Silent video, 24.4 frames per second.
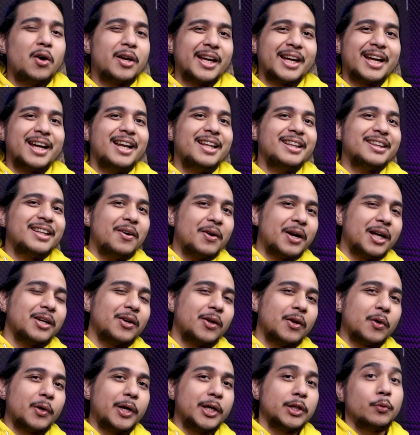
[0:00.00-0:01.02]
Oke, kalian tahu
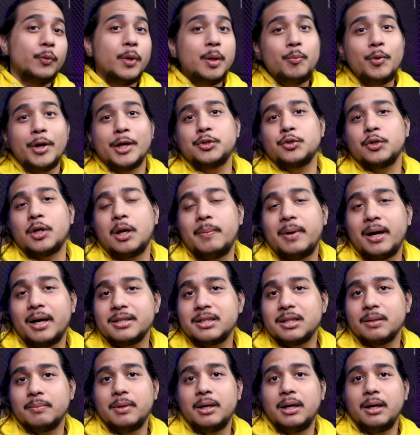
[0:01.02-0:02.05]
kan kalau gue itu wibu yang suka
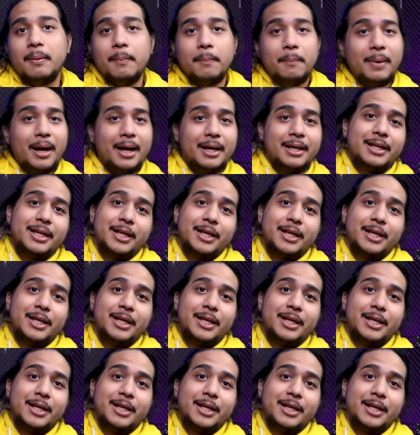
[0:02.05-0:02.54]
banget sama My